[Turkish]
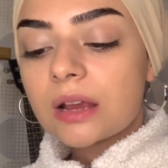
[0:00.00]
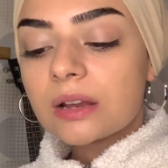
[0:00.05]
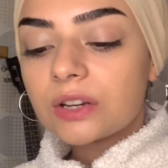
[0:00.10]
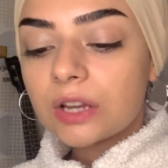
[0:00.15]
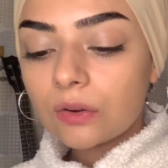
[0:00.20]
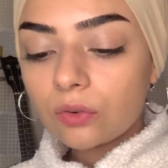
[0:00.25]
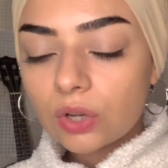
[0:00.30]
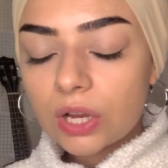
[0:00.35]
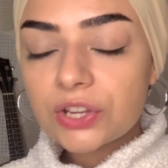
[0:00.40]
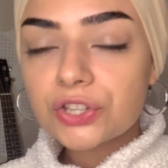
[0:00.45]

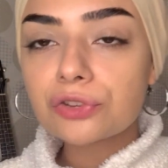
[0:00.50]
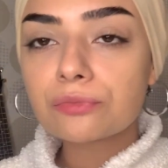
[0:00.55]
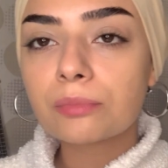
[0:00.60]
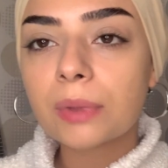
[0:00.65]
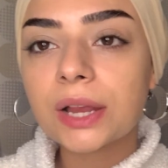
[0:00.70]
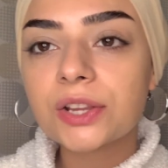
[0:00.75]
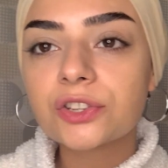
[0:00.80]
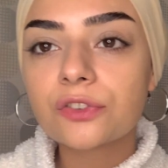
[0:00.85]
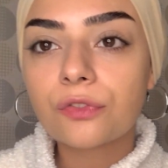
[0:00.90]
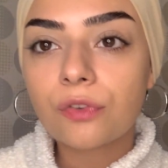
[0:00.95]
Revelation
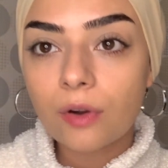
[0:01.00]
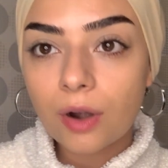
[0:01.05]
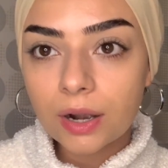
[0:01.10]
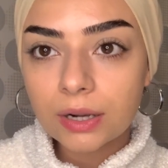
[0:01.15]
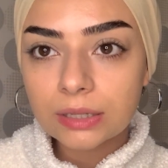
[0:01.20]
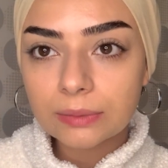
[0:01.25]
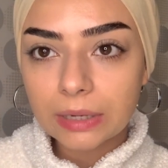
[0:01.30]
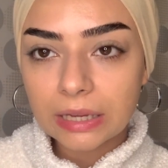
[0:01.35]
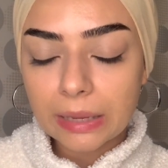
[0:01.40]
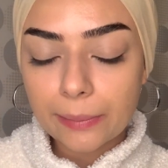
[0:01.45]
bence far
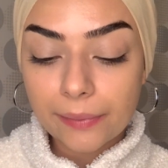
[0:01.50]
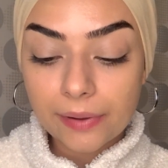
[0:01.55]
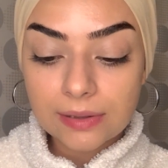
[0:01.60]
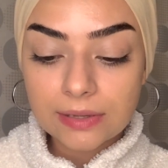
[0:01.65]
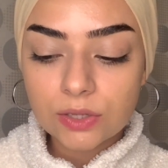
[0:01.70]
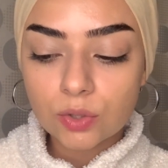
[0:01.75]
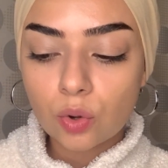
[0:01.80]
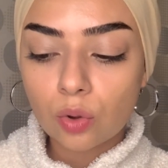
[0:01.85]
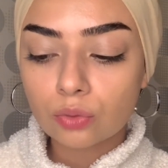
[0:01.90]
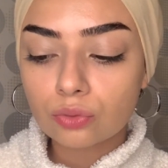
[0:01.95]
e,
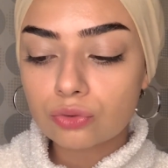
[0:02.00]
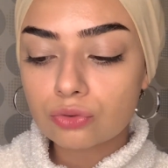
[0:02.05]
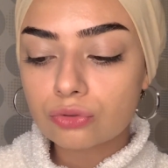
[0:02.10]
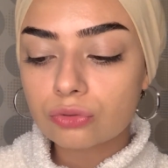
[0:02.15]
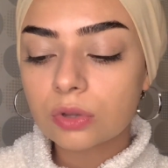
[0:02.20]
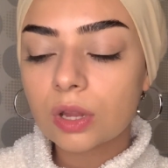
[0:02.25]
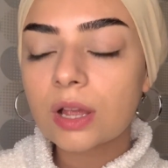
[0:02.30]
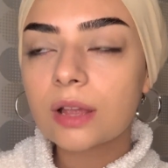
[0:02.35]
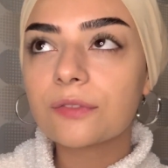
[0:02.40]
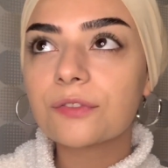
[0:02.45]
paleti
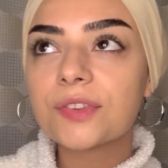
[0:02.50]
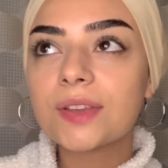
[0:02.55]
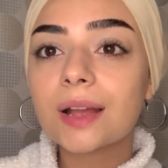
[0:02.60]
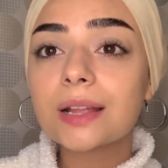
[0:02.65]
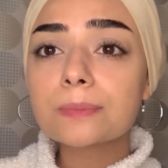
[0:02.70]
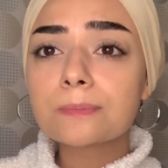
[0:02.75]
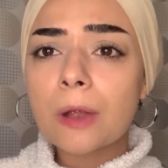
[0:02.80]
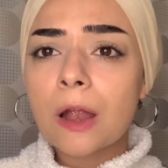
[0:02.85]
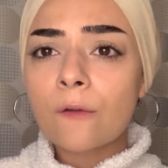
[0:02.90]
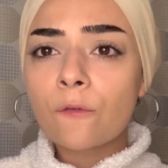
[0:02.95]
konusunda
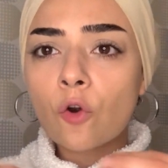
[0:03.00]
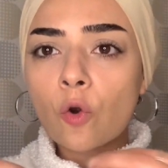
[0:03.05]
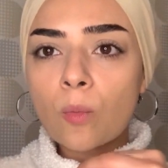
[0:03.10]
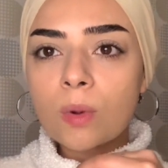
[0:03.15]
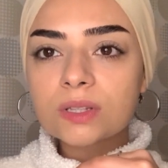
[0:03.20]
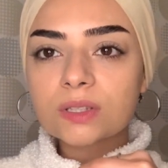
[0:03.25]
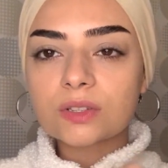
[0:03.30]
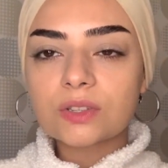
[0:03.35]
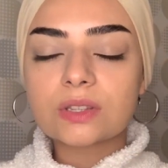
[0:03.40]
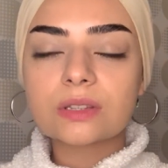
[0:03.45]
fiyat
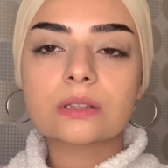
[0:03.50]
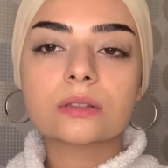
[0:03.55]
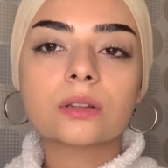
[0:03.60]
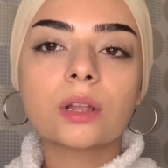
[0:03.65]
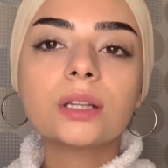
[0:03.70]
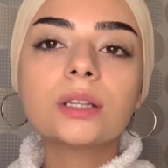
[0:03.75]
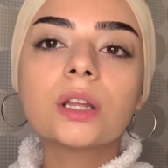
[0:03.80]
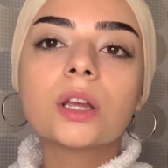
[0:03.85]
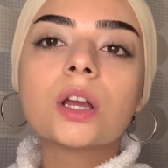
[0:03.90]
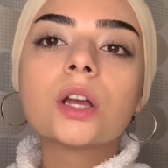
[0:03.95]
performans
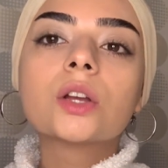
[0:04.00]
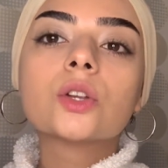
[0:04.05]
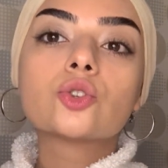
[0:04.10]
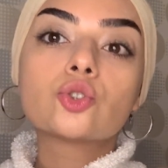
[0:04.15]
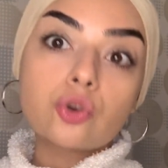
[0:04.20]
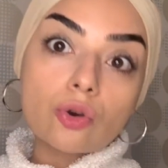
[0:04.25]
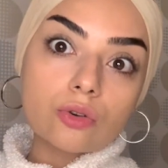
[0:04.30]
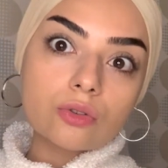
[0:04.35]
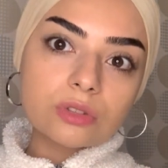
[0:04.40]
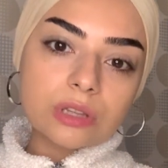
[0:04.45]
açısından
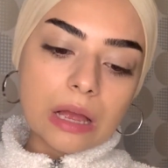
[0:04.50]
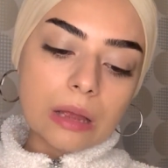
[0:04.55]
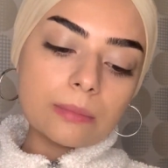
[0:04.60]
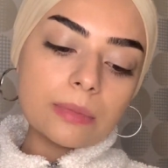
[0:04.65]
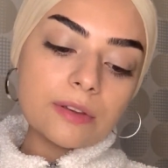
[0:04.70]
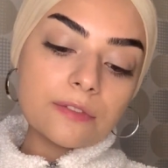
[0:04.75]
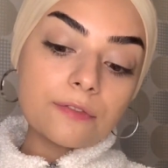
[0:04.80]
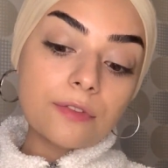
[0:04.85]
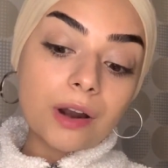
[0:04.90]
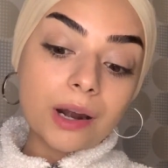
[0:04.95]
çok güzel
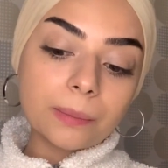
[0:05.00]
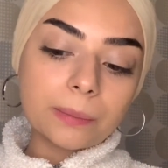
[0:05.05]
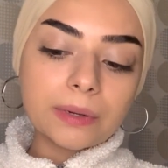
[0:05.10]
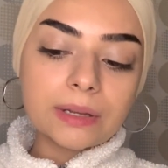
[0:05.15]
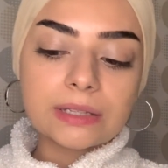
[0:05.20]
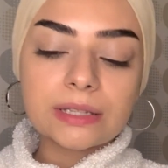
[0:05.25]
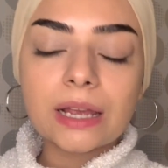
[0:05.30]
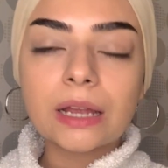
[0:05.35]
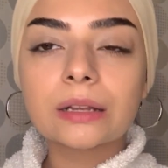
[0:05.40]
bir far paleti.